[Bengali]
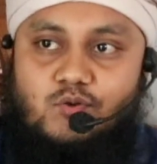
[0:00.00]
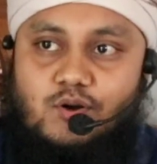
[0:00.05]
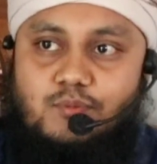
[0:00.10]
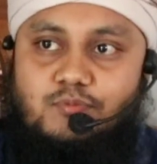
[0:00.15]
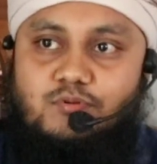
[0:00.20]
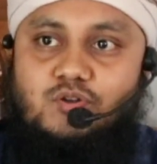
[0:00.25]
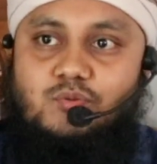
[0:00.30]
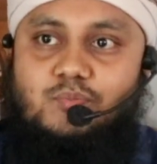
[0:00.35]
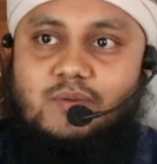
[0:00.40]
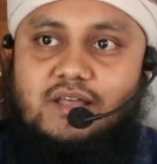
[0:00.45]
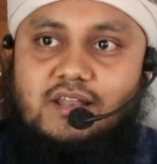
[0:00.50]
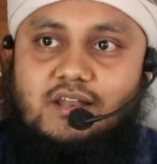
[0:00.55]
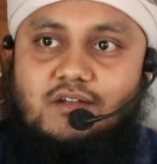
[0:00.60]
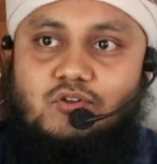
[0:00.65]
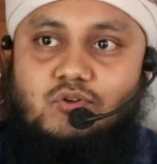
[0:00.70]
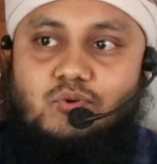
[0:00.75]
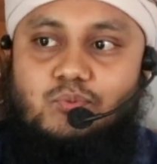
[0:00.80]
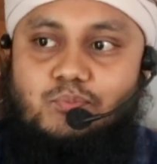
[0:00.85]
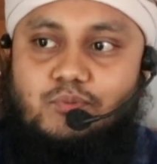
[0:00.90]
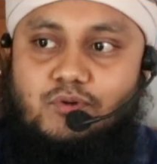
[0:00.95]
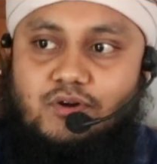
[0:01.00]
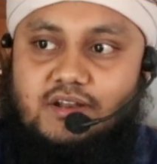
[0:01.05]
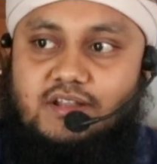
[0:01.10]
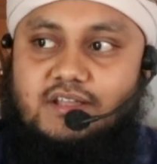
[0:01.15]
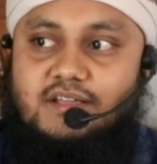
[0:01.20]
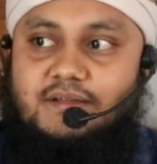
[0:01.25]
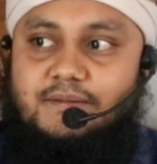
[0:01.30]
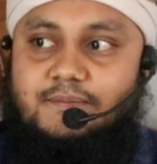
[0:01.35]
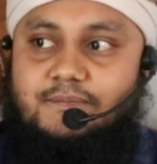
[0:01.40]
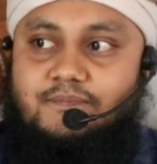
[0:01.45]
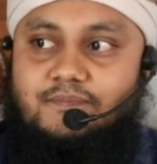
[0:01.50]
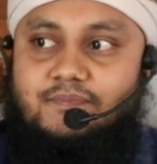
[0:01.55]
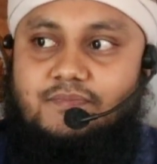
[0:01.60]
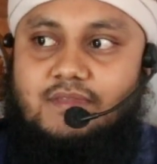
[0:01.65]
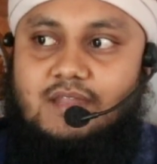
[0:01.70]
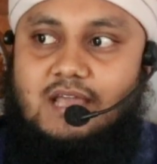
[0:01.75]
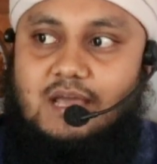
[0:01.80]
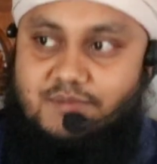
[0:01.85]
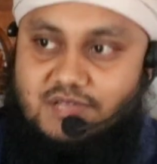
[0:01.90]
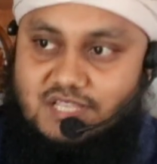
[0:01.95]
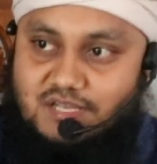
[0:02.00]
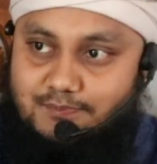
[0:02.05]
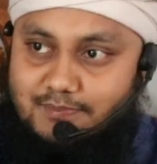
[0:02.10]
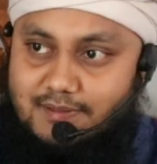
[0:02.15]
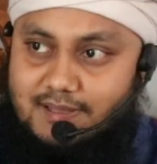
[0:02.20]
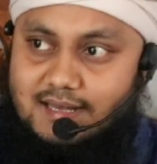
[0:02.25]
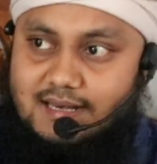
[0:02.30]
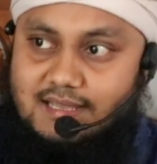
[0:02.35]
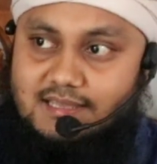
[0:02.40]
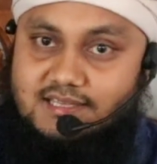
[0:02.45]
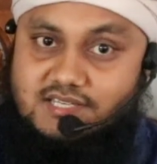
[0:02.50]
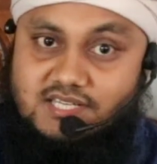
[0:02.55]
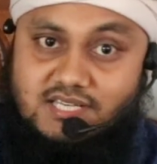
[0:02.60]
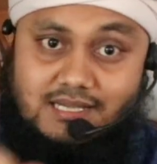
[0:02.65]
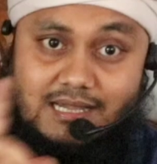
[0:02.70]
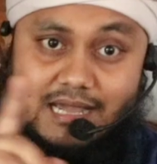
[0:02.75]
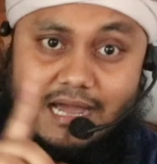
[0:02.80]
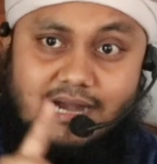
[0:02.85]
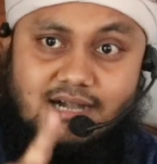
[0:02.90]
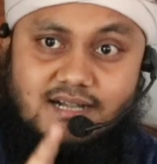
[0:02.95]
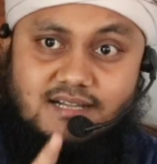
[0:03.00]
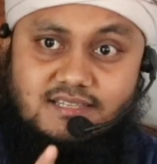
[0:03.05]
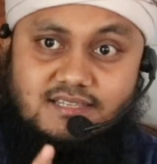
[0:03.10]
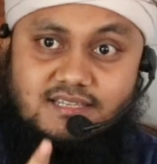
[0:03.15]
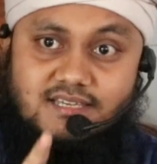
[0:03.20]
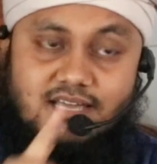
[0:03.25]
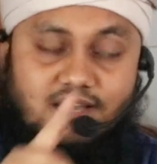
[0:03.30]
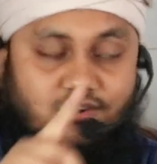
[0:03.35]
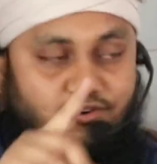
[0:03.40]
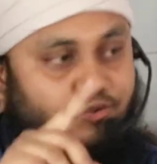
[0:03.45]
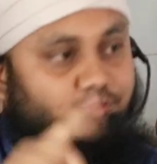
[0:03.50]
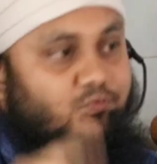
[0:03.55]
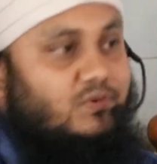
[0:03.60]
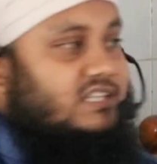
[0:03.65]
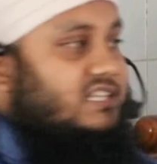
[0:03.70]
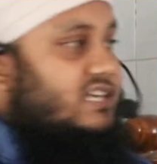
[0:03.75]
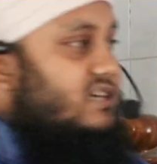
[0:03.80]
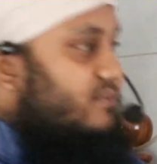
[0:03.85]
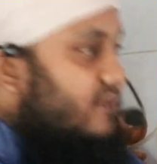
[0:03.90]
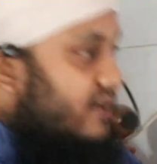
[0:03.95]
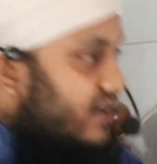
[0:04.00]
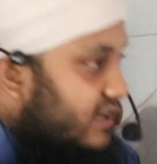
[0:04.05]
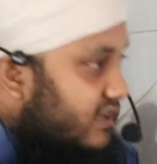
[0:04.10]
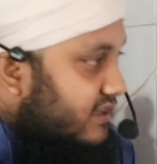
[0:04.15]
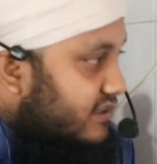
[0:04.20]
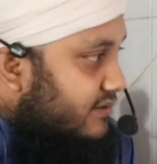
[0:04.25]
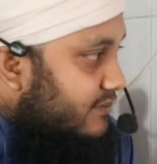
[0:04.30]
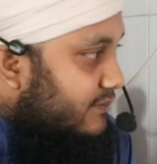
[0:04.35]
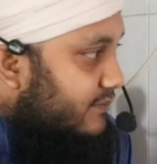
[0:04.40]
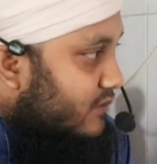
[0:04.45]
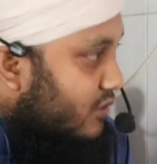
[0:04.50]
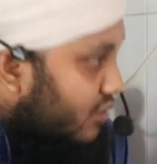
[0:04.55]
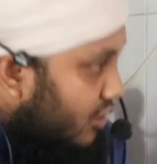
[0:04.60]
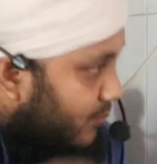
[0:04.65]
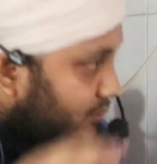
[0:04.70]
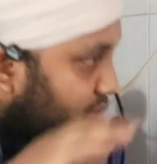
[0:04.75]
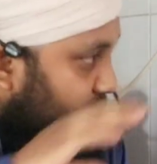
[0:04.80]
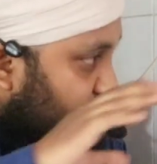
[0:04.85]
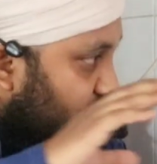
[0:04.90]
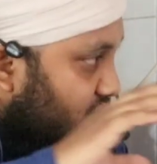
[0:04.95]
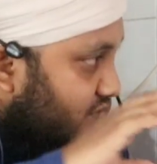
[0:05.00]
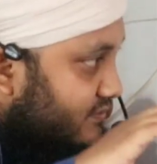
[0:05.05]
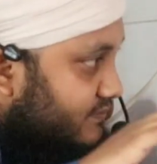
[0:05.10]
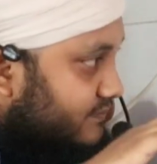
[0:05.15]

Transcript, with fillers: কবর বানানোর পরে আমাদের বাংলাদেশে কাঠ দিয়ে আর রূপা দিয়ে বানায় কবর